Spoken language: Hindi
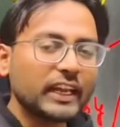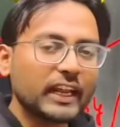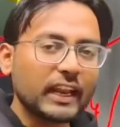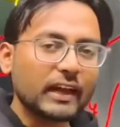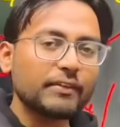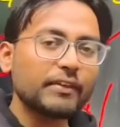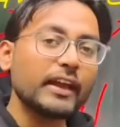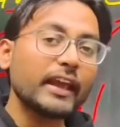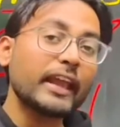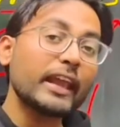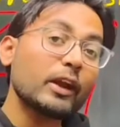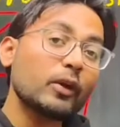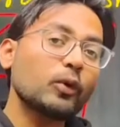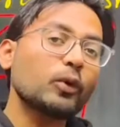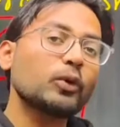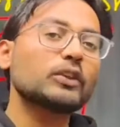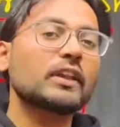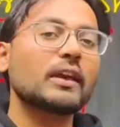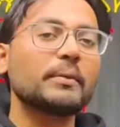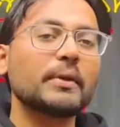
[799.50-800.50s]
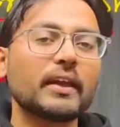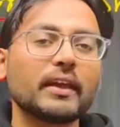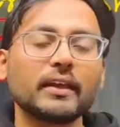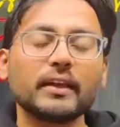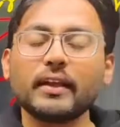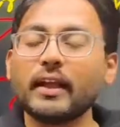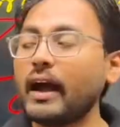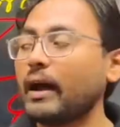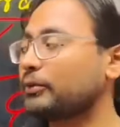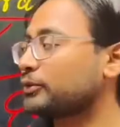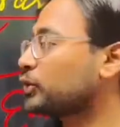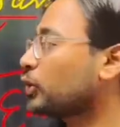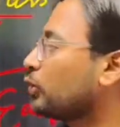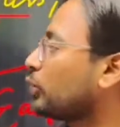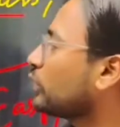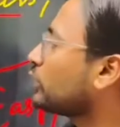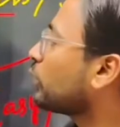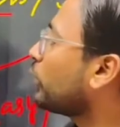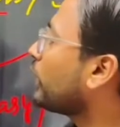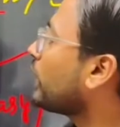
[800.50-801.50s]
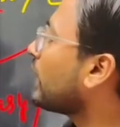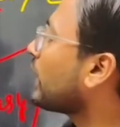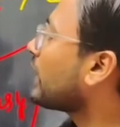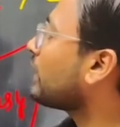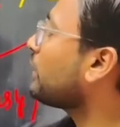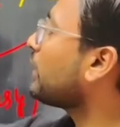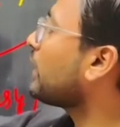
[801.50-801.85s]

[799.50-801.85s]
के अलावा एक और होता है भाई अब जरूरी थोड़ी है कि